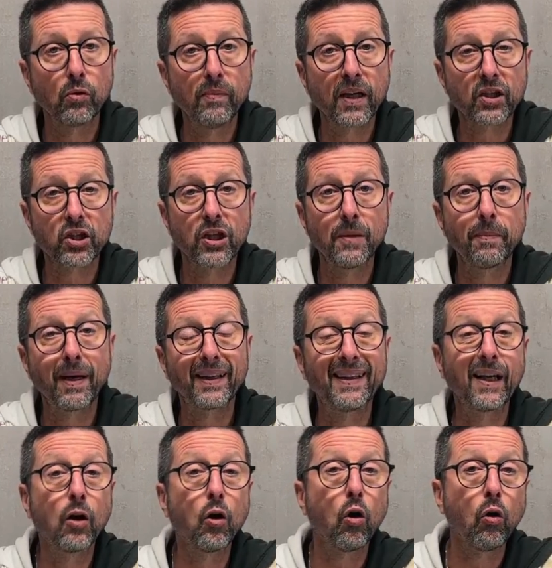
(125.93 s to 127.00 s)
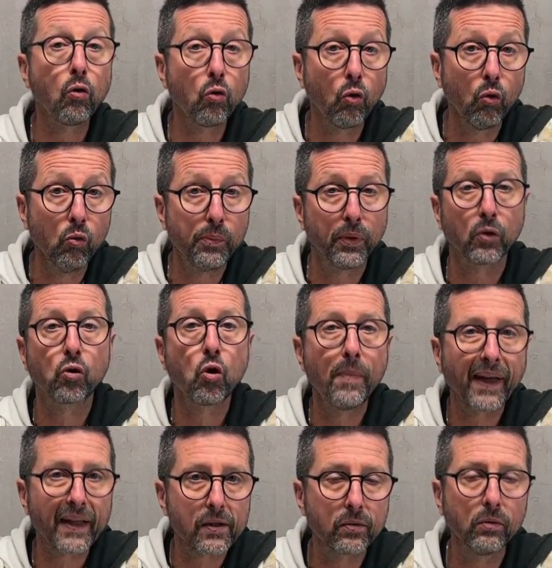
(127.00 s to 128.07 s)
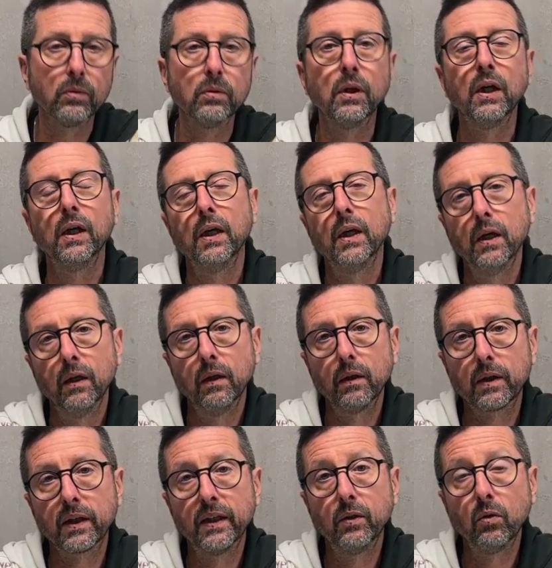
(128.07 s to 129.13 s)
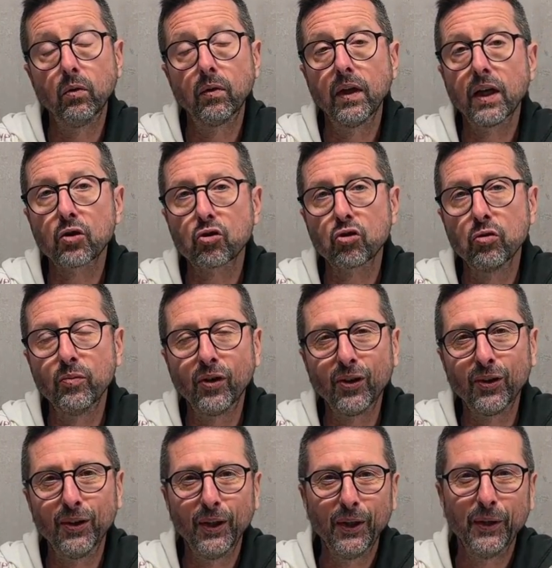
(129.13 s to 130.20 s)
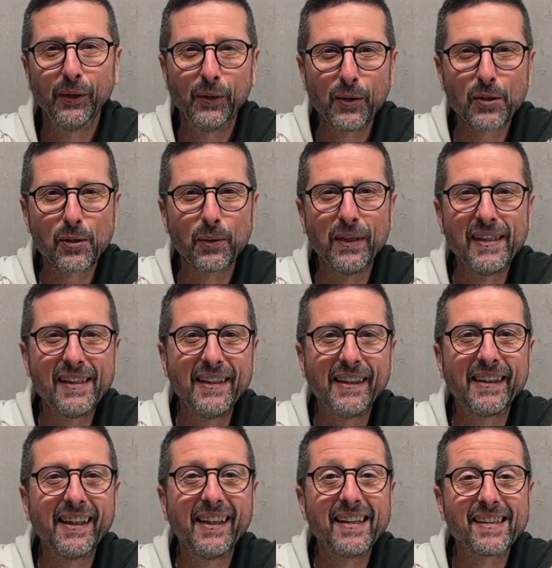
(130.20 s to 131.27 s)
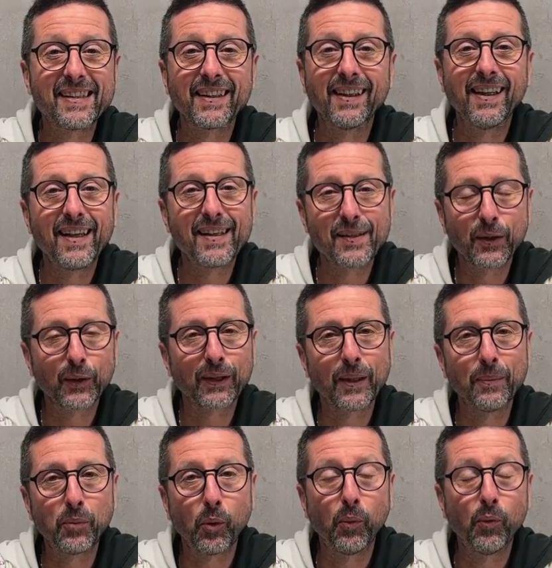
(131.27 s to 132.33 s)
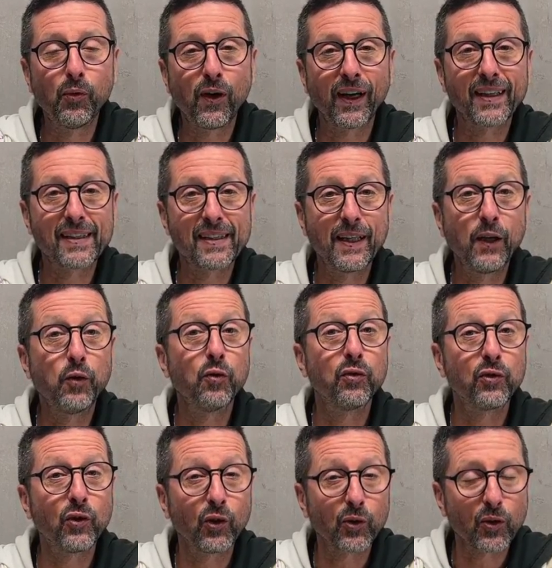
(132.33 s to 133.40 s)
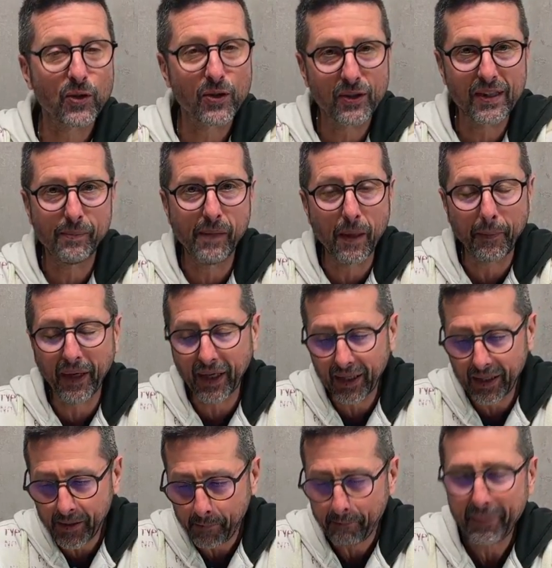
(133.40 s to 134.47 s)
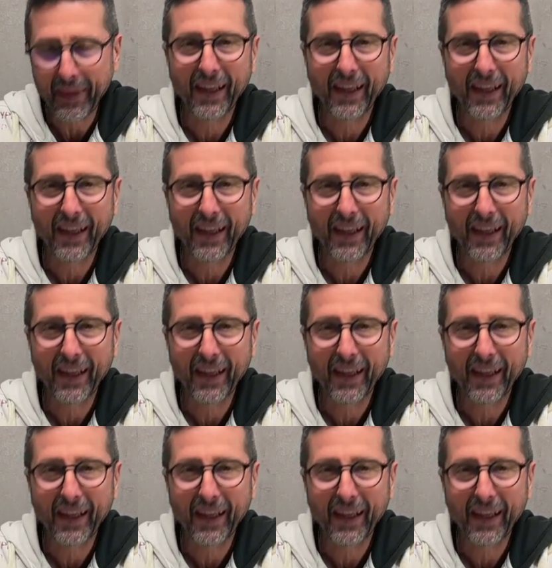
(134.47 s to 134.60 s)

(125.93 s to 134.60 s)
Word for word: sur le marché par des grands groupes commerciaux qui ont largement sollicité les uns et les autres hein, pour pouvoir essayer de vendre ce type d'appareil.